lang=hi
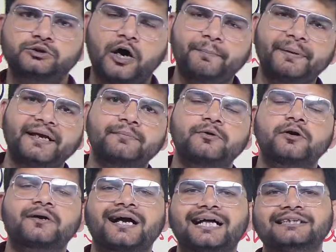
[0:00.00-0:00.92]
टॉपिक हम
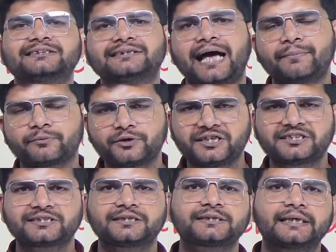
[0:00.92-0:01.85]
लोग कल शाम को
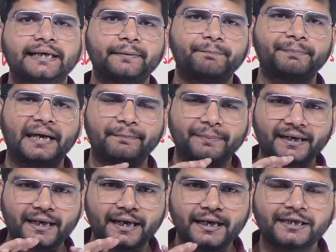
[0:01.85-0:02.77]
डिस्कस करेंगे
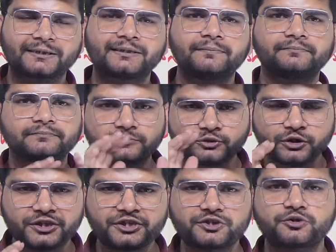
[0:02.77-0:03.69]
पेपर का एक
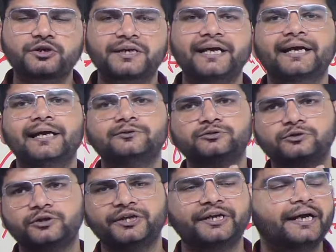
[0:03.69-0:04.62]
जो निचोड़ रहेगा
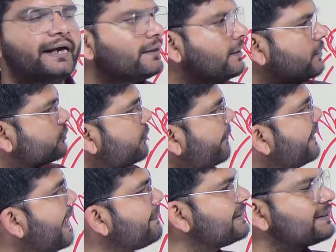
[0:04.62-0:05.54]
उसको ठीक है तो
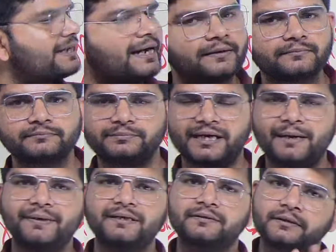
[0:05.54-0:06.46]
अभी आप इतना
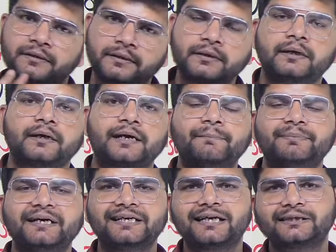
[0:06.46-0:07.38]
फटाफट
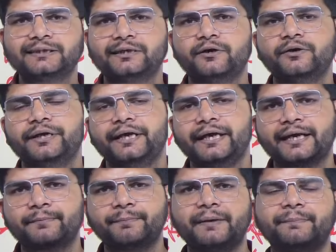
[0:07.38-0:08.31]
कंप्लीट करते रहो
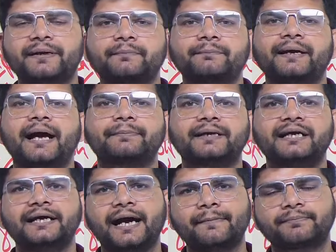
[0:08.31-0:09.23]
एक पेपर मैं
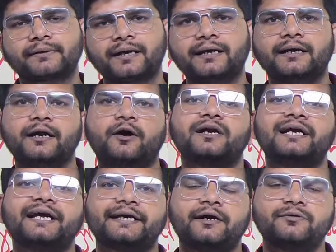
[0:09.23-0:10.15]
आपके लिए आप कल और
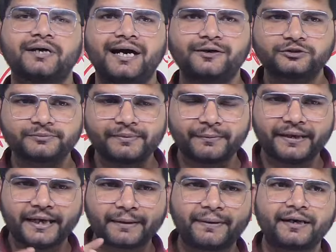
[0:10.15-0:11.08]
लेके आऊंगा उसमें
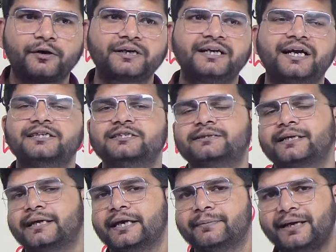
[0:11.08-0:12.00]
भी एक बार और एनालिसिस
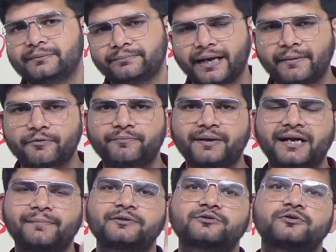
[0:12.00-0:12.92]
करने के बाद मैं आपको
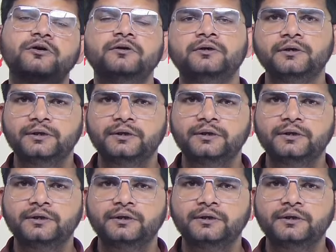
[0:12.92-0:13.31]
फटाफट उसको